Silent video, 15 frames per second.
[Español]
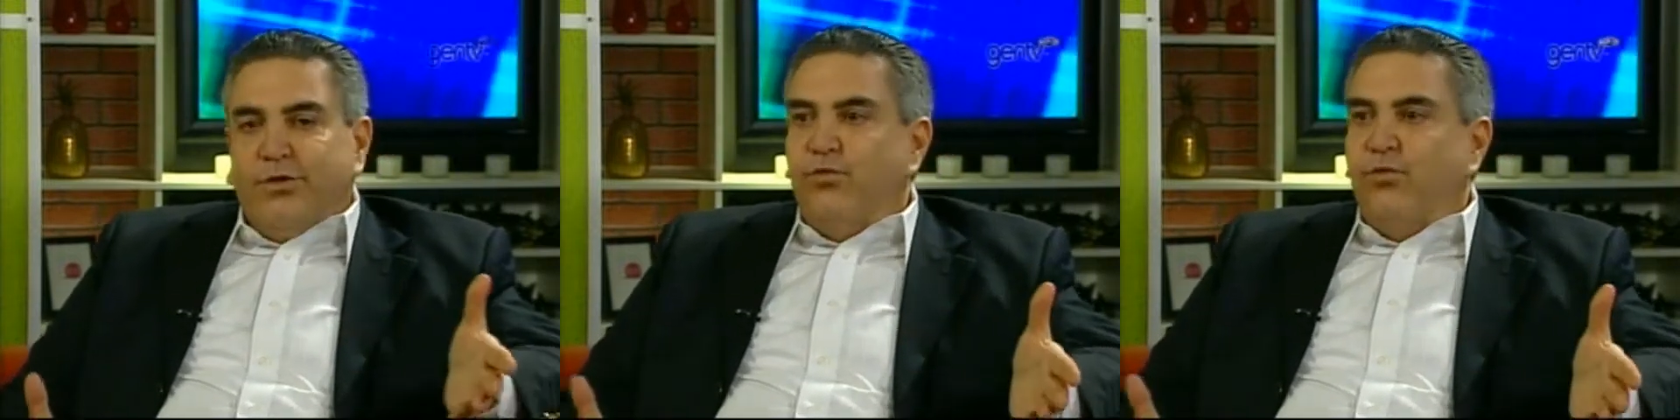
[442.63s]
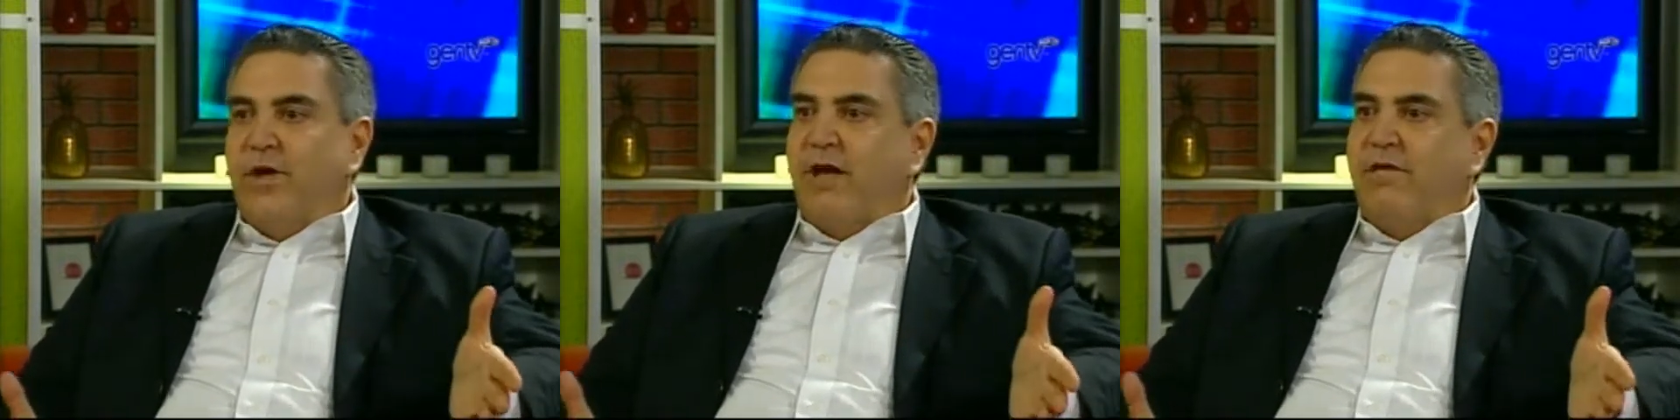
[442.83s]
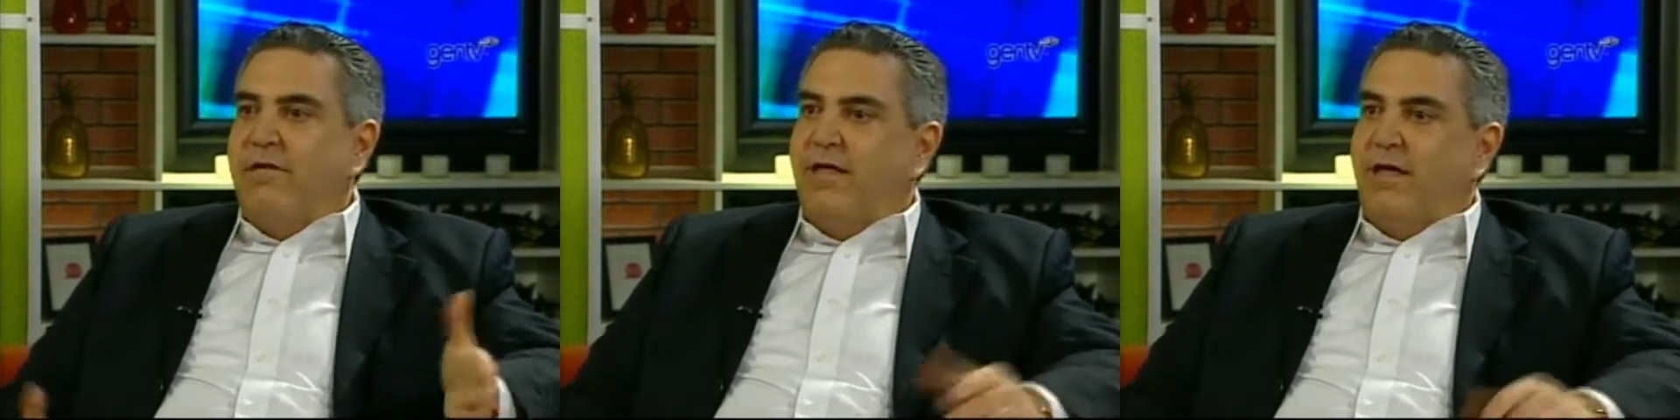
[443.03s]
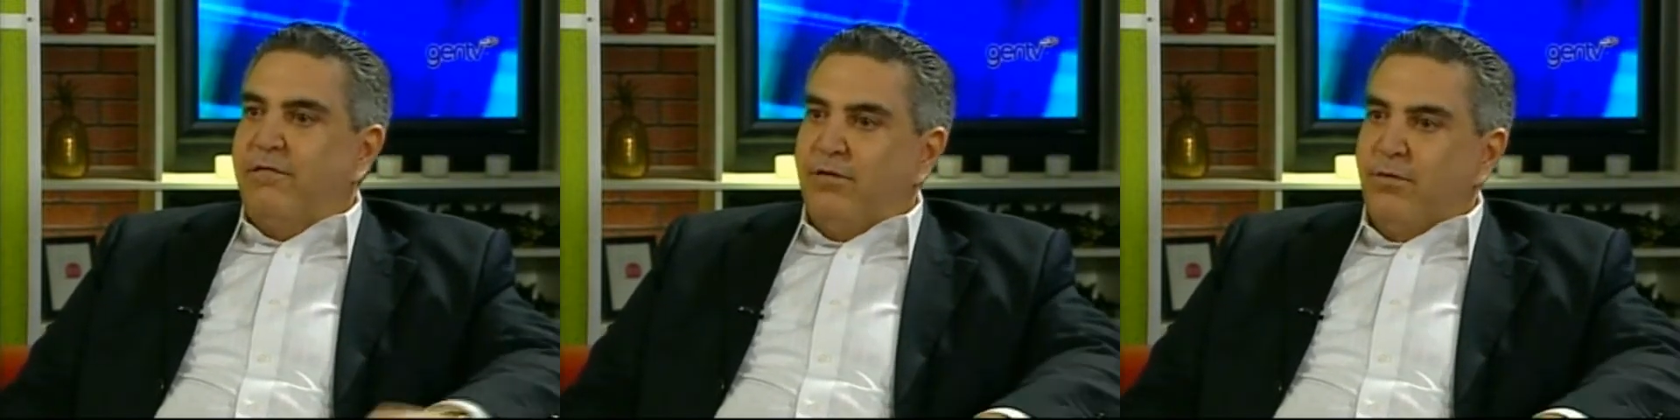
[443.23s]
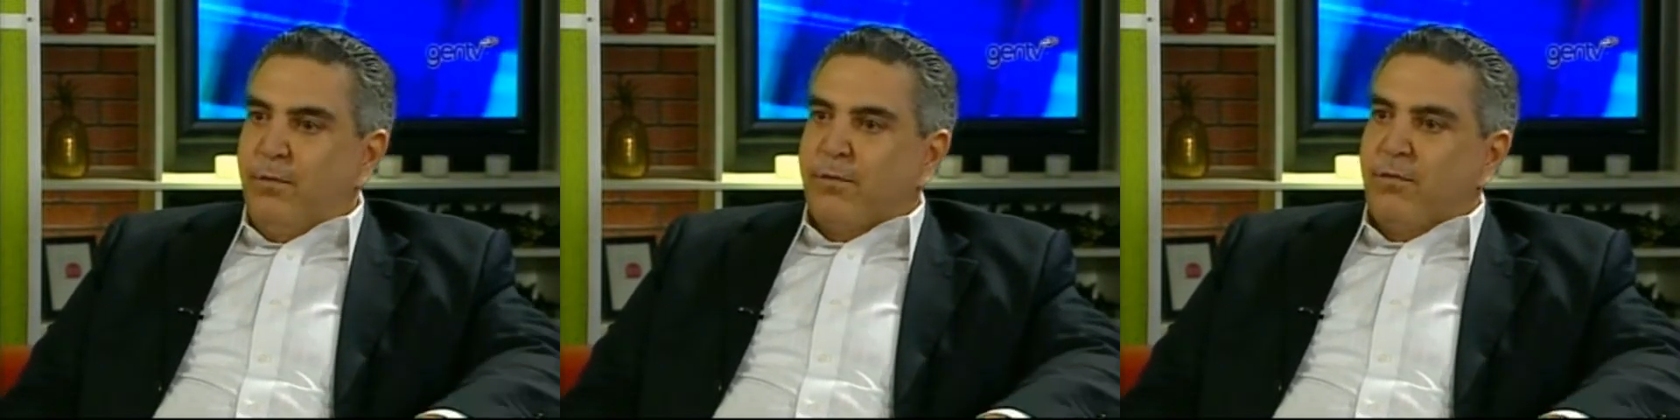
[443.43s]
nunca había
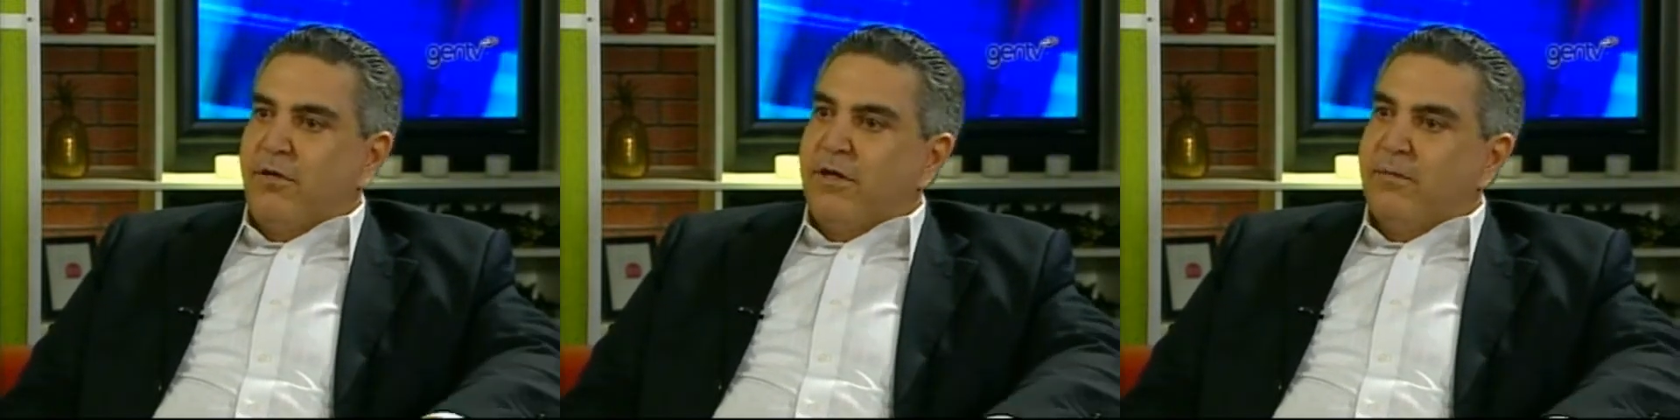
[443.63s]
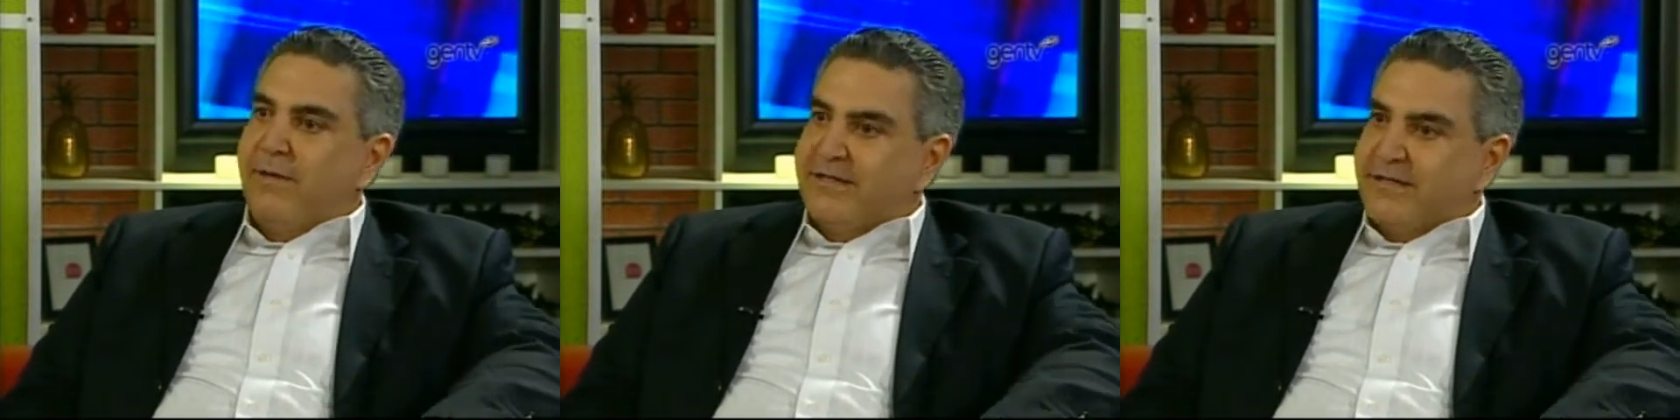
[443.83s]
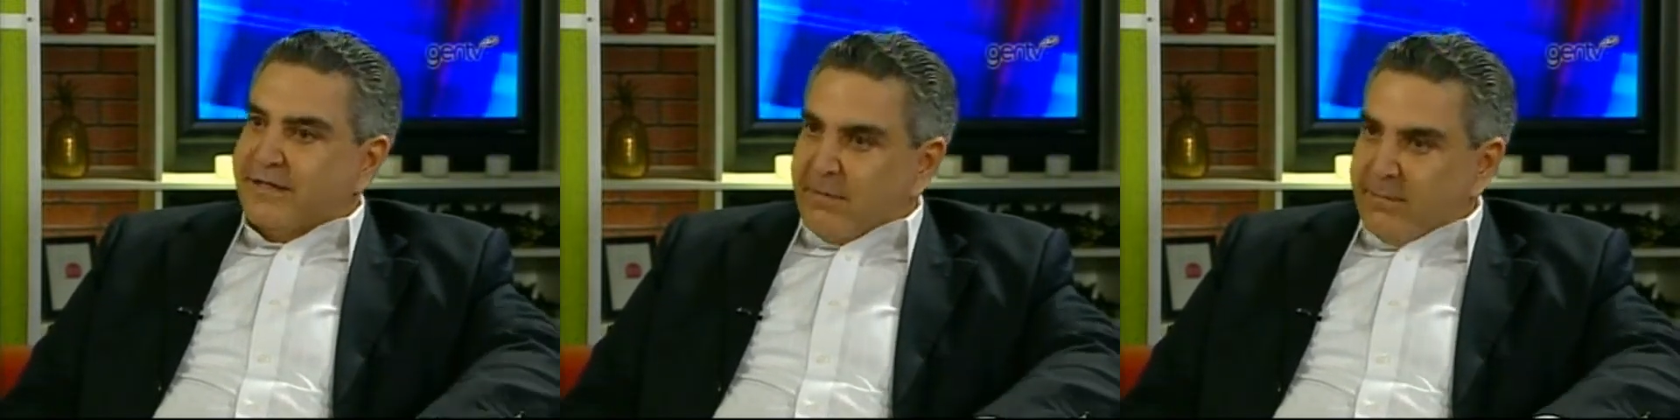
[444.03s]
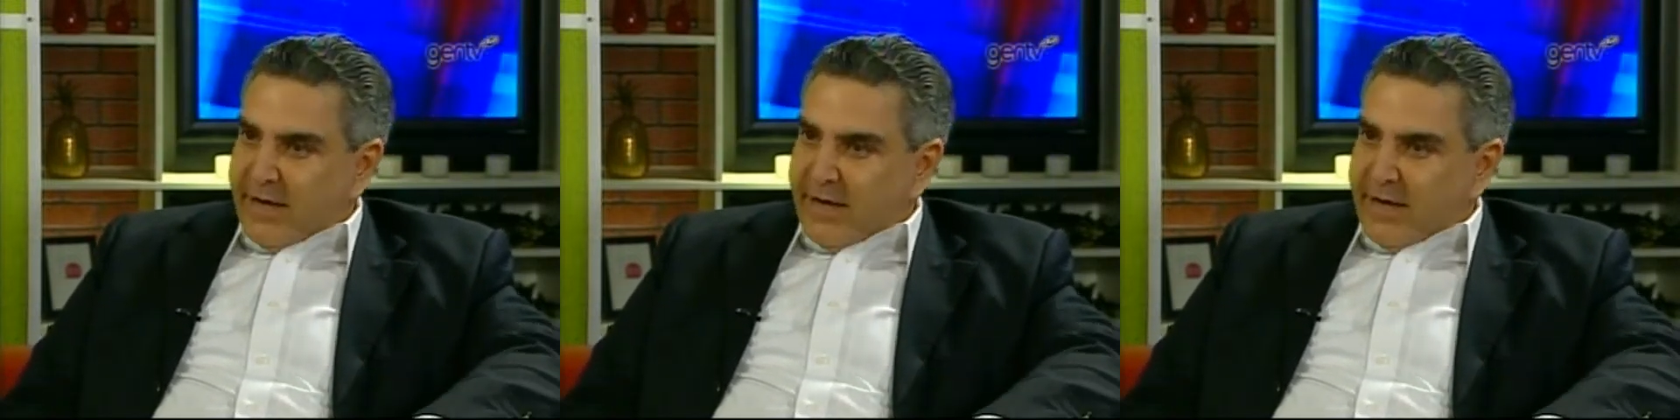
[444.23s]
habido un problema de este